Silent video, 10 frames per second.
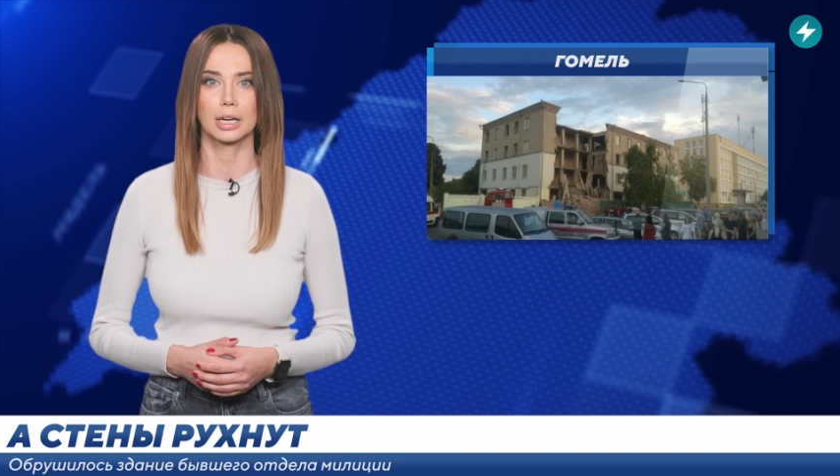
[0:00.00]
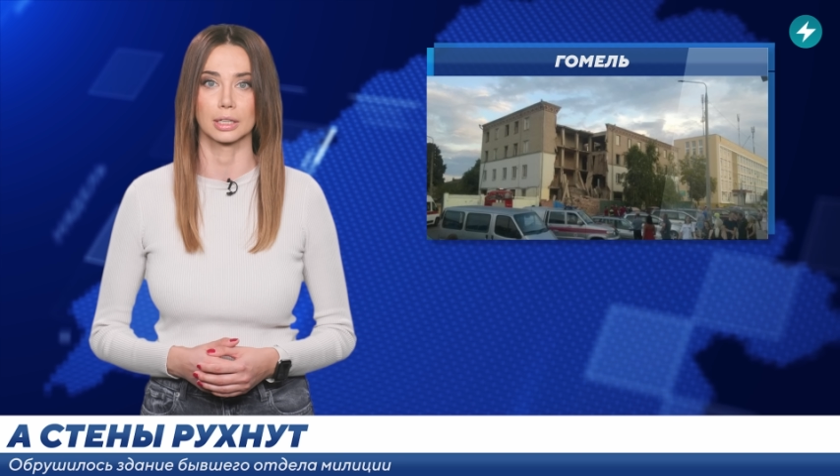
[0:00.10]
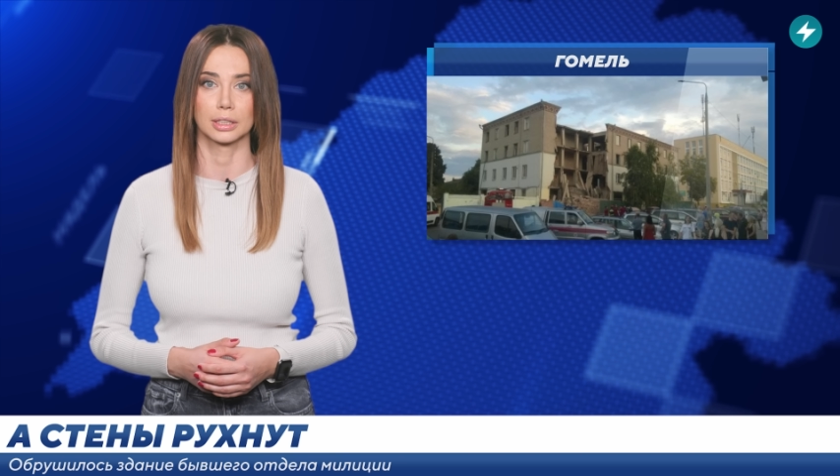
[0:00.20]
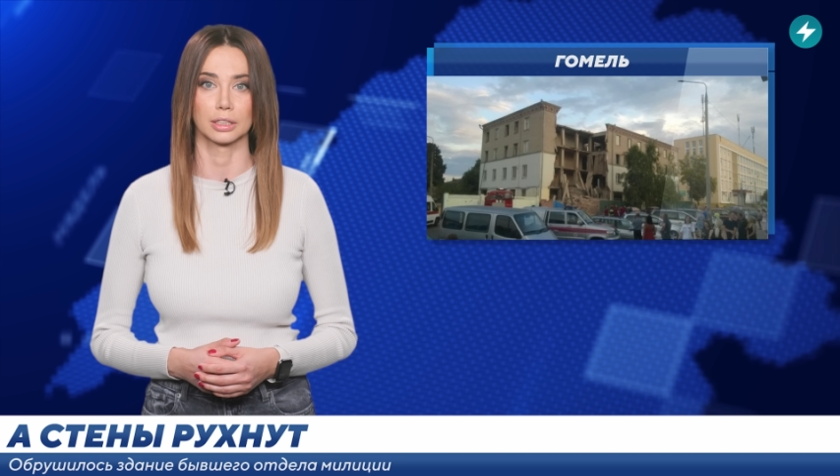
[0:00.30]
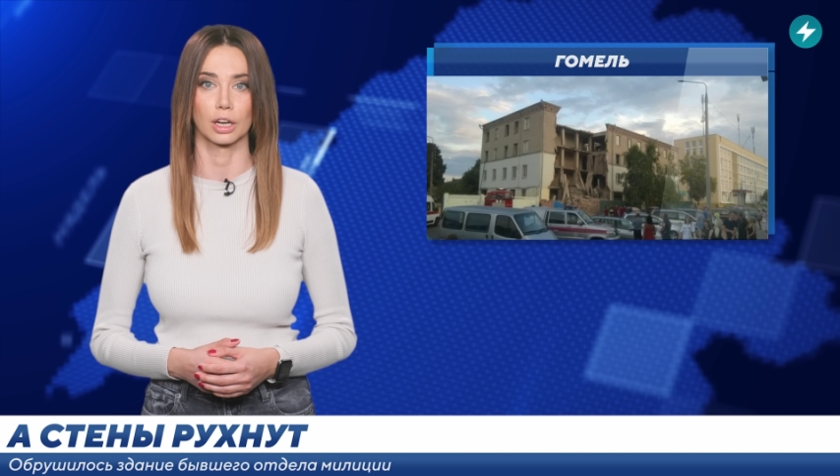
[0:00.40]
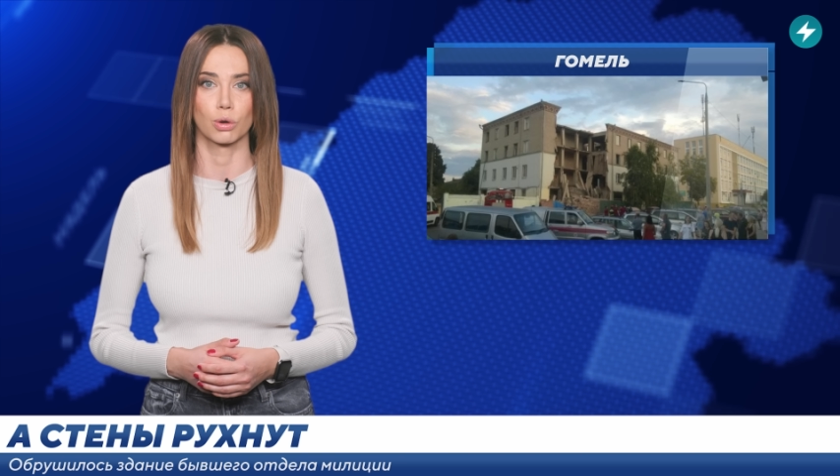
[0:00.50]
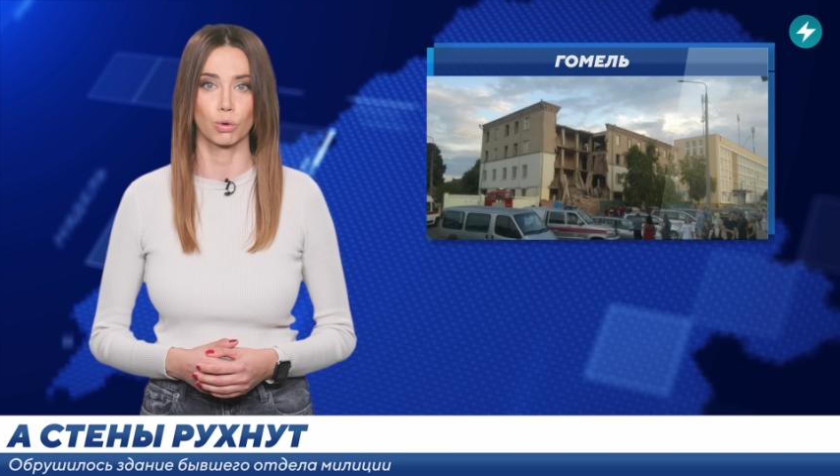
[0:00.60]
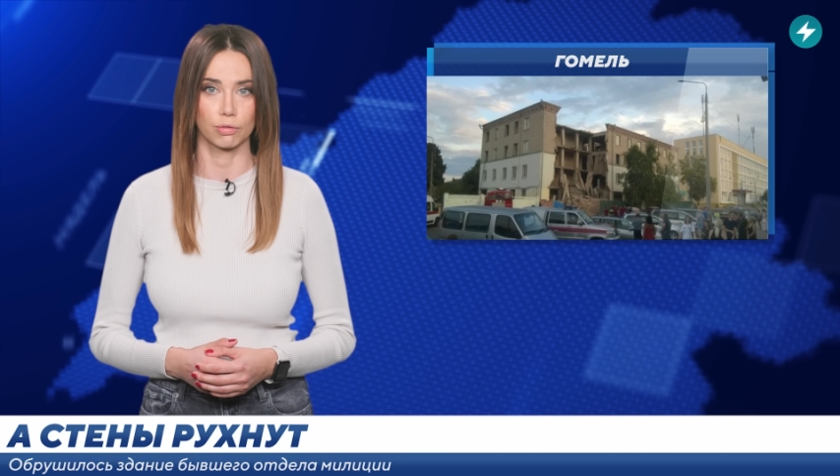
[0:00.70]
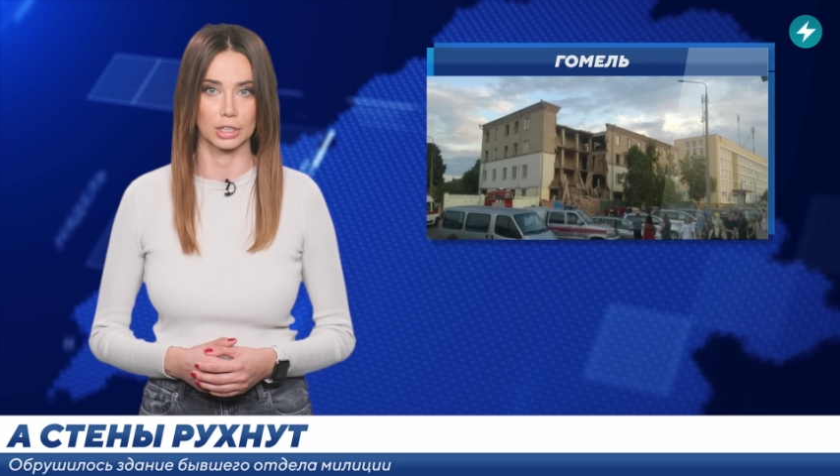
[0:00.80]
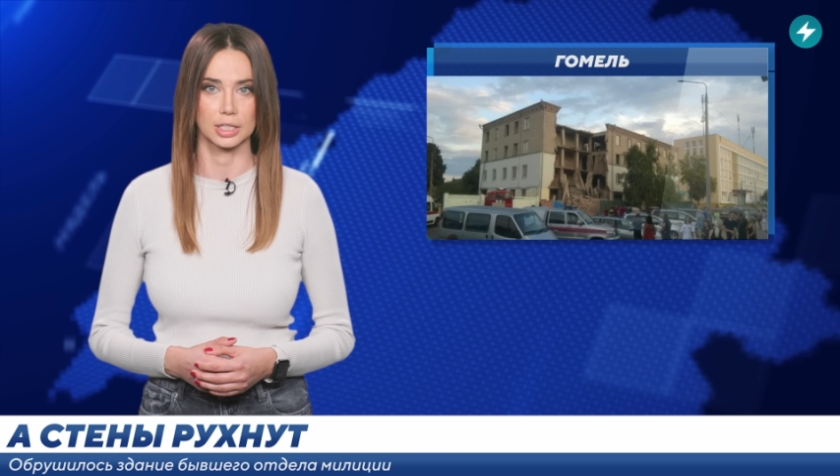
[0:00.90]
когда на
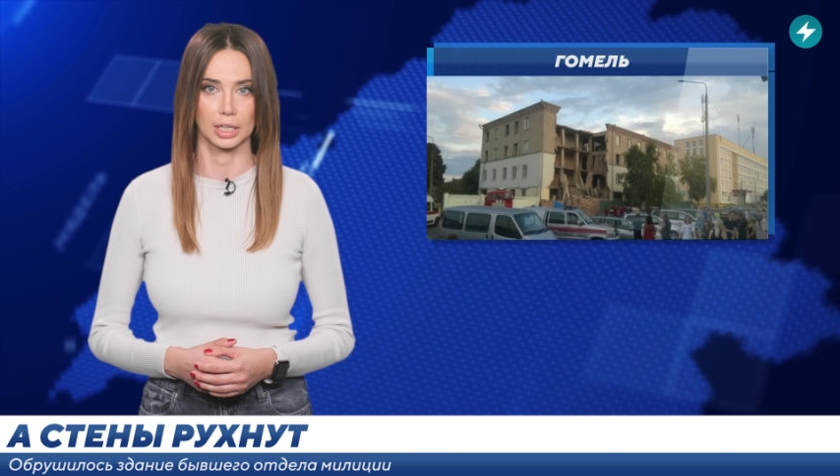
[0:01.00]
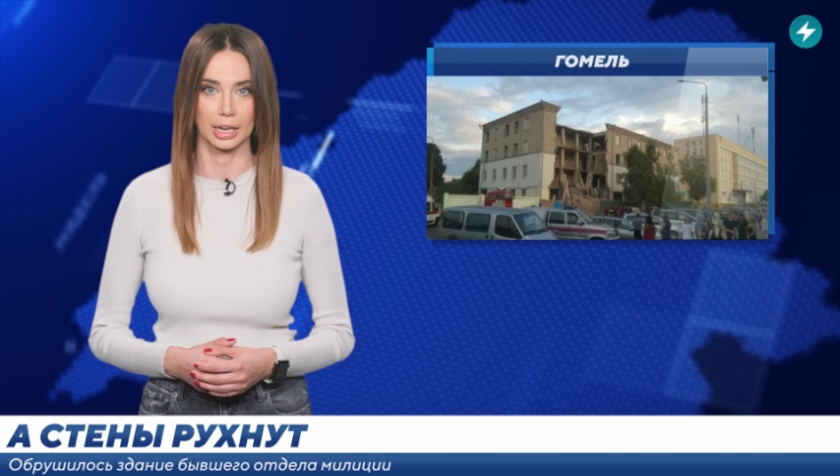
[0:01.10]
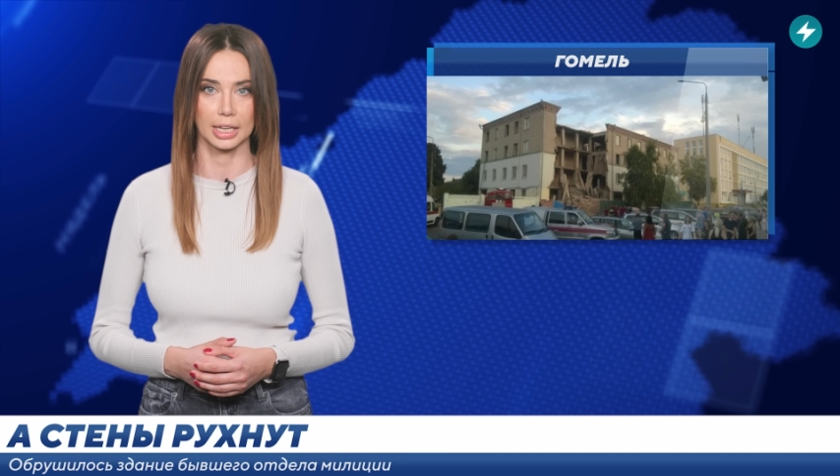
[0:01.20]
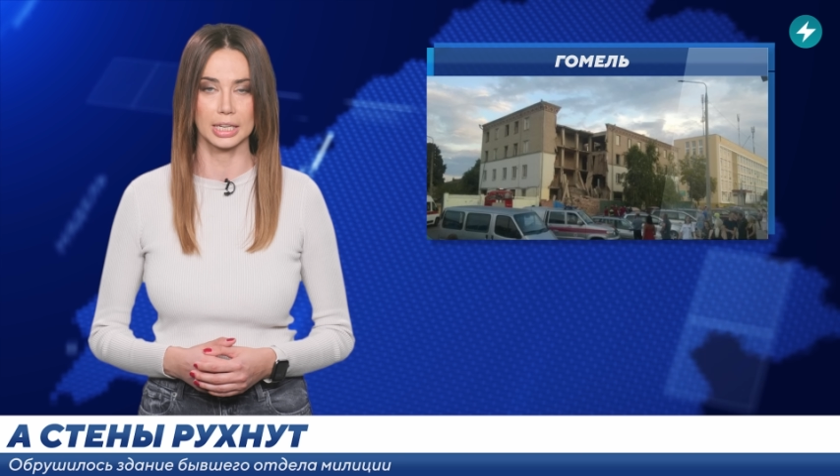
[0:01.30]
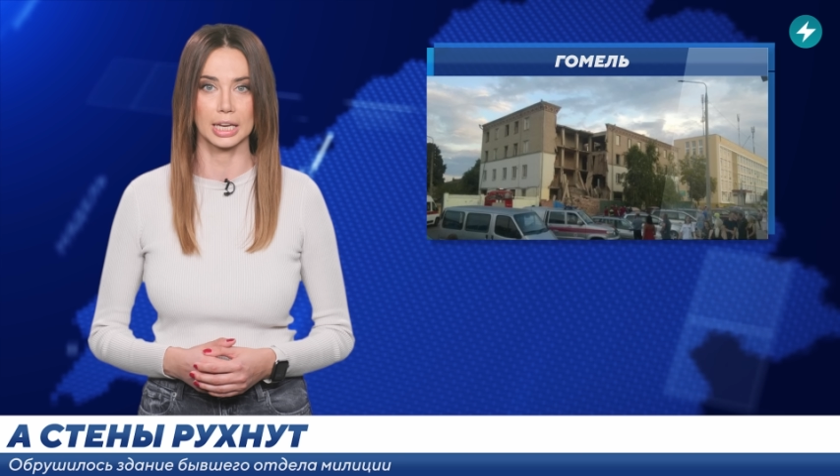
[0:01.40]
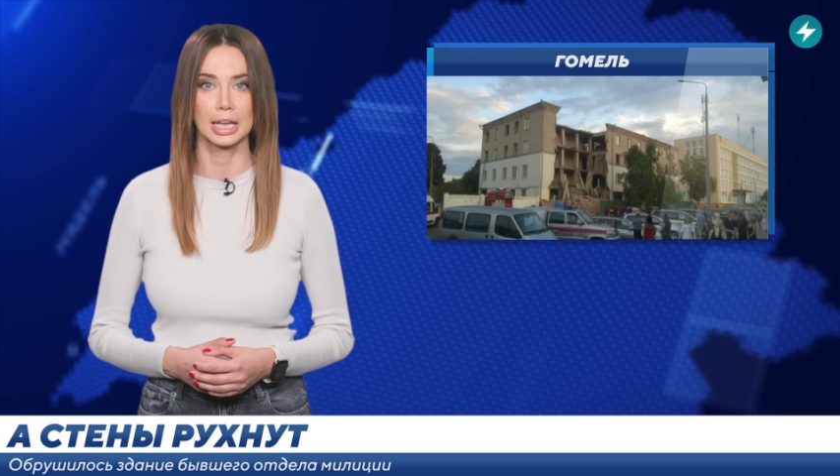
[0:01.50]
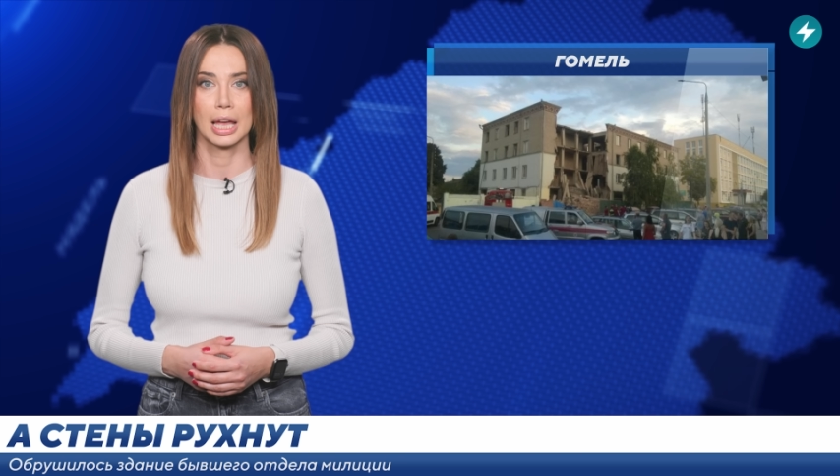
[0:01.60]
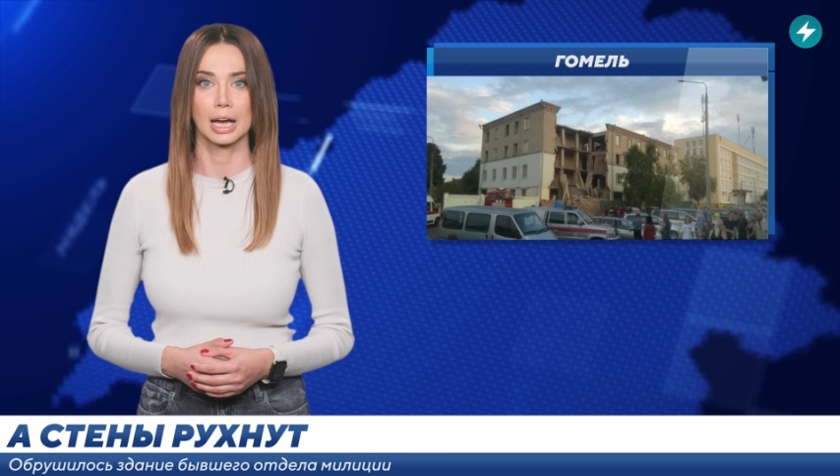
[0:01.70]
кровле строения